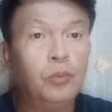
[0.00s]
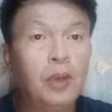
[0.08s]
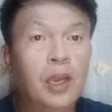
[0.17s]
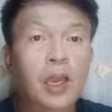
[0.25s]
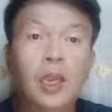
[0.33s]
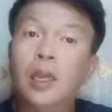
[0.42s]

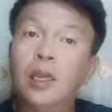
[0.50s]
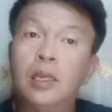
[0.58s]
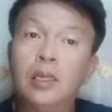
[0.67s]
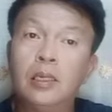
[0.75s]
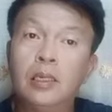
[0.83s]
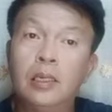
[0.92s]
mga
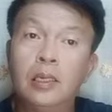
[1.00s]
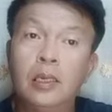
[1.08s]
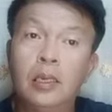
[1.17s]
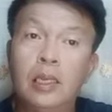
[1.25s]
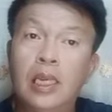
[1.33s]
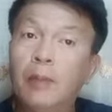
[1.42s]

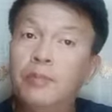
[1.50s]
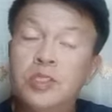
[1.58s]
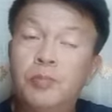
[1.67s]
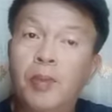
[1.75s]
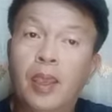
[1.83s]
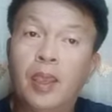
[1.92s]
love
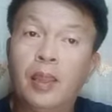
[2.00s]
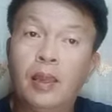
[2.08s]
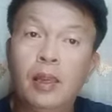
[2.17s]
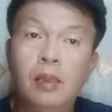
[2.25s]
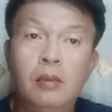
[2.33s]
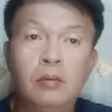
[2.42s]
spell,
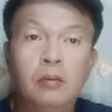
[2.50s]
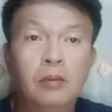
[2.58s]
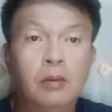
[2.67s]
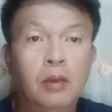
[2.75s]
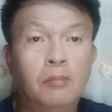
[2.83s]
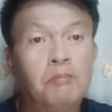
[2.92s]

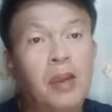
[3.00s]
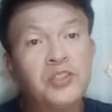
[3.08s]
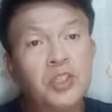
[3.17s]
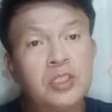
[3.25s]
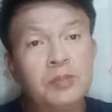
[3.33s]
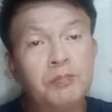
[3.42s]

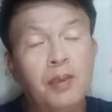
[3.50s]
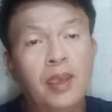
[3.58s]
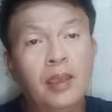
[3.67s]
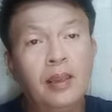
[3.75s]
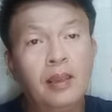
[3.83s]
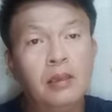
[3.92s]
magic
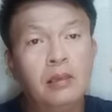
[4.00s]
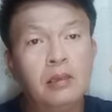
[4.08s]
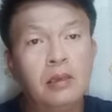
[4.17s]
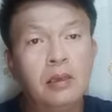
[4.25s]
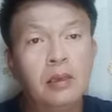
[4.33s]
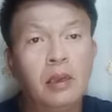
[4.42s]
spell,
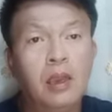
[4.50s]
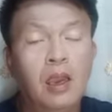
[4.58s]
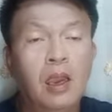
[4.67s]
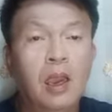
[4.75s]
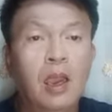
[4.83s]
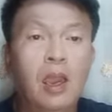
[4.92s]

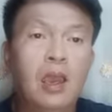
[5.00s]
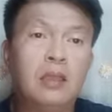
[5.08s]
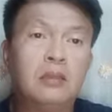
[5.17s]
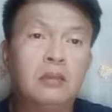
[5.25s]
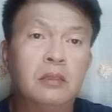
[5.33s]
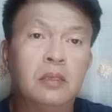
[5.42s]
at
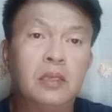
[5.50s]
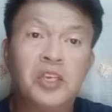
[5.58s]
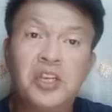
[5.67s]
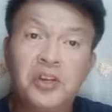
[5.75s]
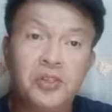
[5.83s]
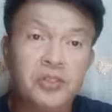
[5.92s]

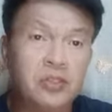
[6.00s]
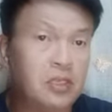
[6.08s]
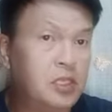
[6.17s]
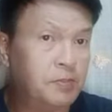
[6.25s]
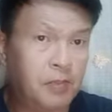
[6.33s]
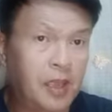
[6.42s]
curse
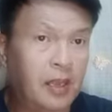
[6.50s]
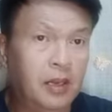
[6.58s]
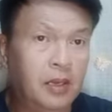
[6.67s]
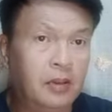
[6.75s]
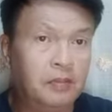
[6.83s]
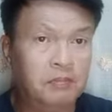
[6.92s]
spell,
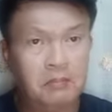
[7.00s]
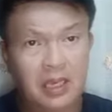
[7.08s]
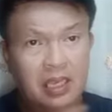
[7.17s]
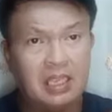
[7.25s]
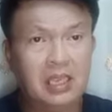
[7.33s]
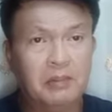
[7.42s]

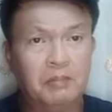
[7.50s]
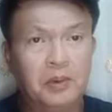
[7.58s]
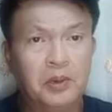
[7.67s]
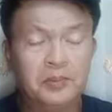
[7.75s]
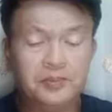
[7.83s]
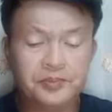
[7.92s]
mga ganyan po